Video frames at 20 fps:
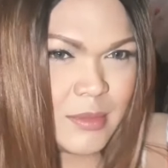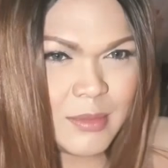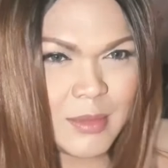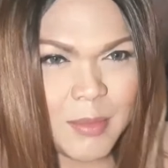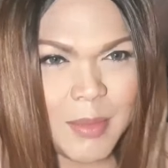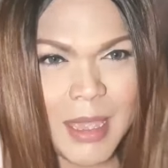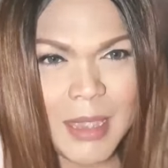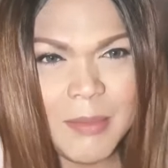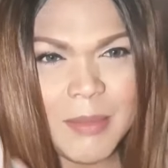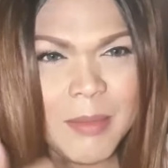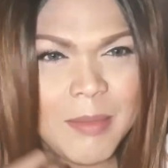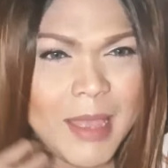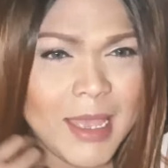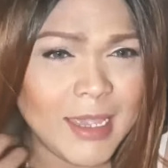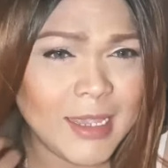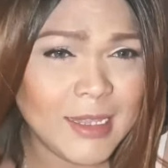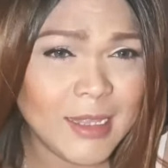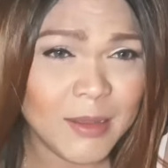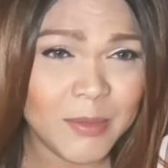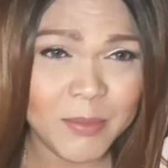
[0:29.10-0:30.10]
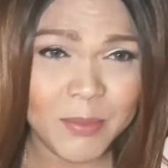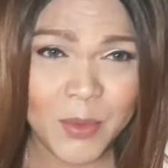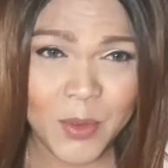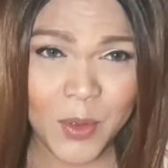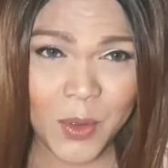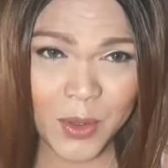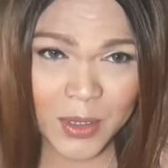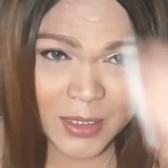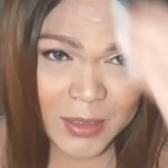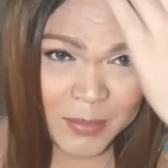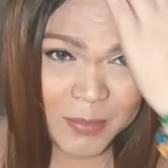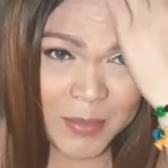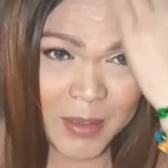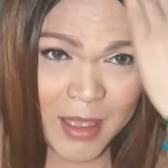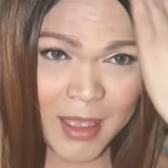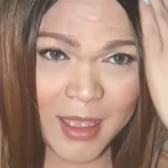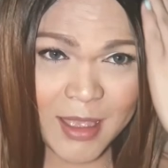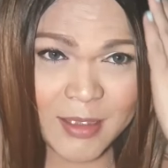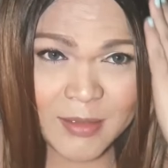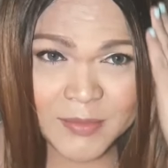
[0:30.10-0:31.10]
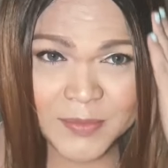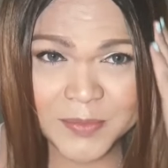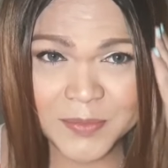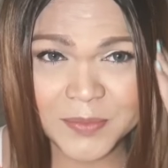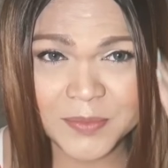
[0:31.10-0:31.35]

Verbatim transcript: Babaeng babae lang po, di ba?